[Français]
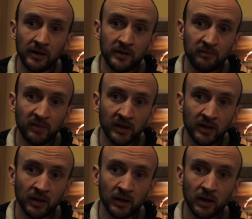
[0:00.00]
et
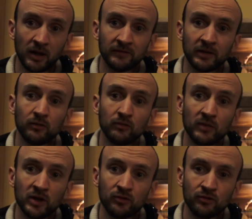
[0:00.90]
père avec une
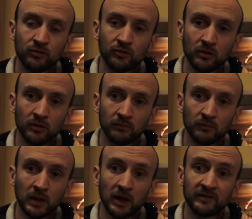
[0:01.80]
majuscule,
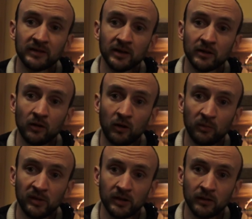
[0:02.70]
avec un grand
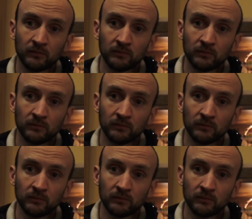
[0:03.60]
P.